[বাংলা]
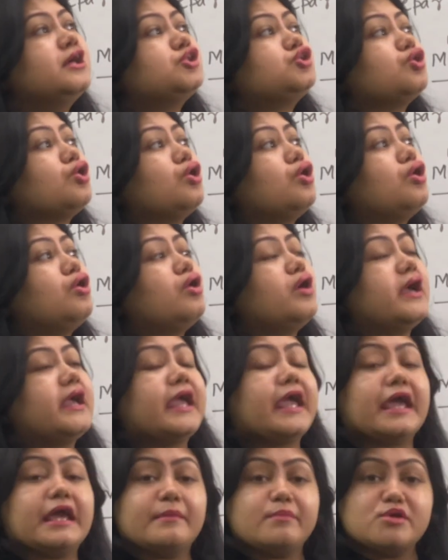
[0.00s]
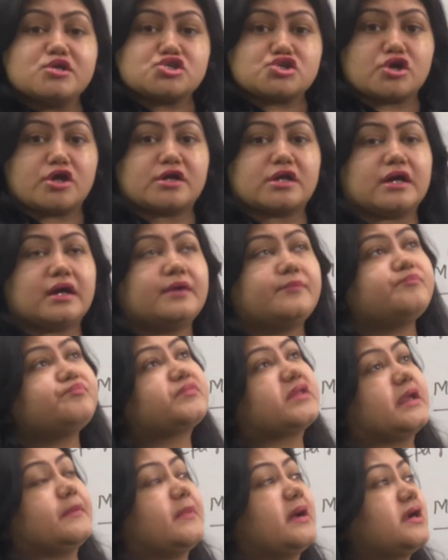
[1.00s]
তো এই বিষয়টা
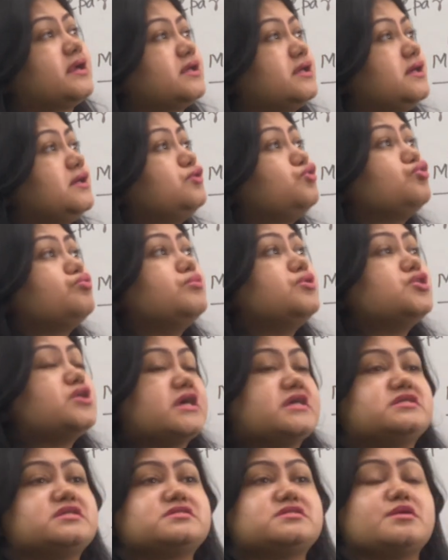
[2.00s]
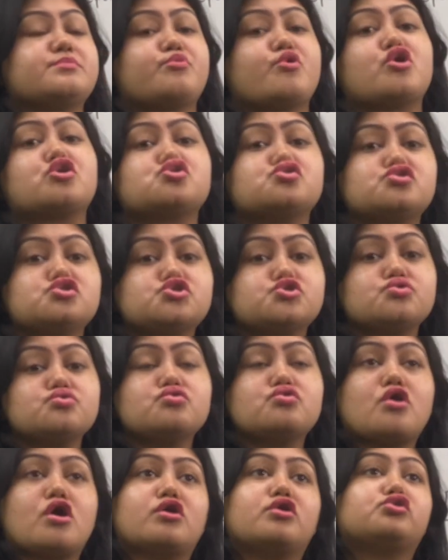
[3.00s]
এবার কি তুমি এইচএসের পর যদি শুরু
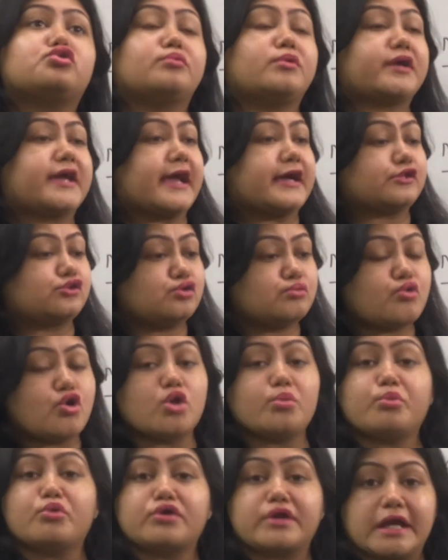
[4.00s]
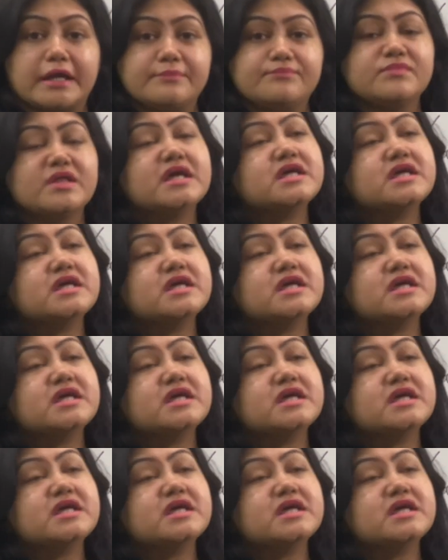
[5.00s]
করো তোমাকে একদম অল্প টাইম